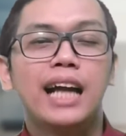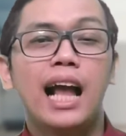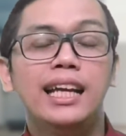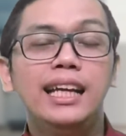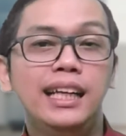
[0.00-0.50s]

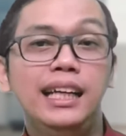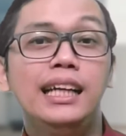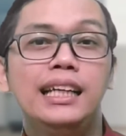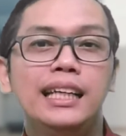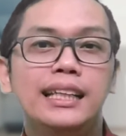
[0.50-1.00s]
Kali ini
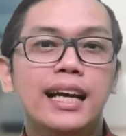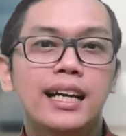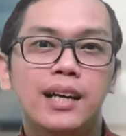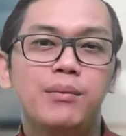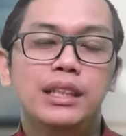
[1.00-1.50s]

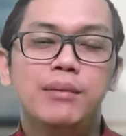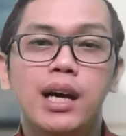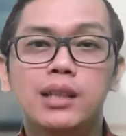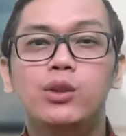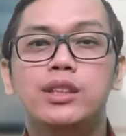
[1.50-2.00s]
kita akan
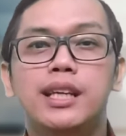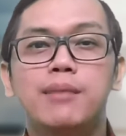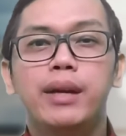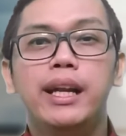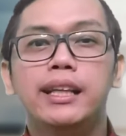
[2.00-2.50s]
menyimak
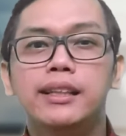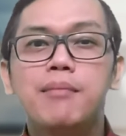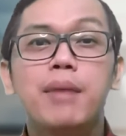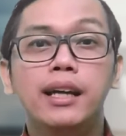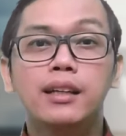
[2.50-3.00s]
tulisan
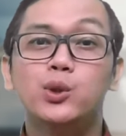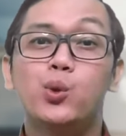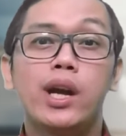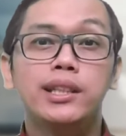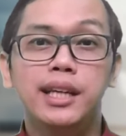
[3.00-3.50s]
pendeta Michael
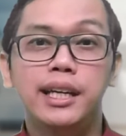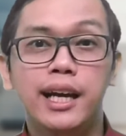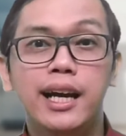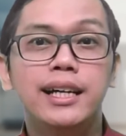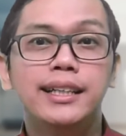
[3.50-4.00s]

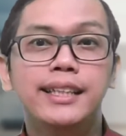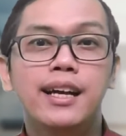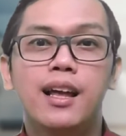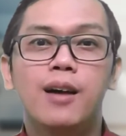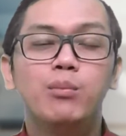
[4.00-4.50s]
Surajaya
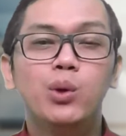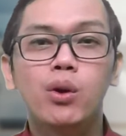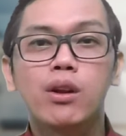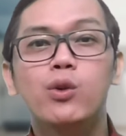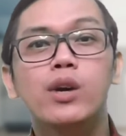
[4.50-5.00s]
dalam
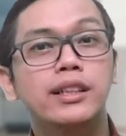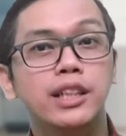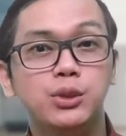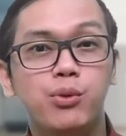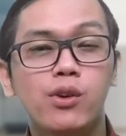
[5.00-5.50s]
buku renungan
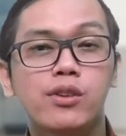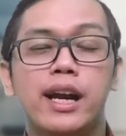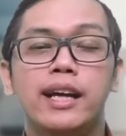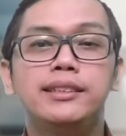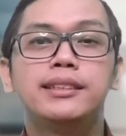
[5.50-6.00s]
Teach for
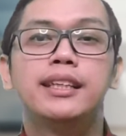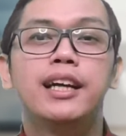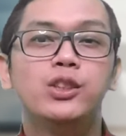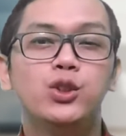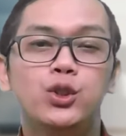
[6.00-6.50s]
Christ
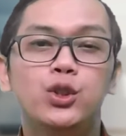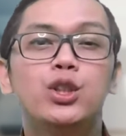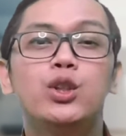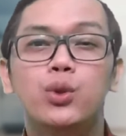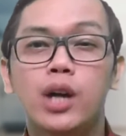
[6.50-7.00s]
dengan
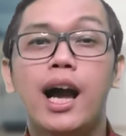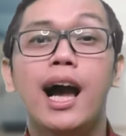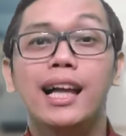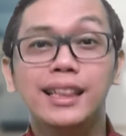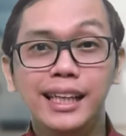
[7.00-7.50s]
judul Luka
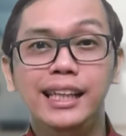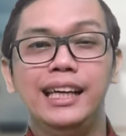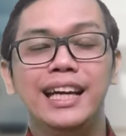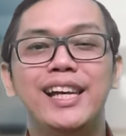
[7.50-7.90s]
Hati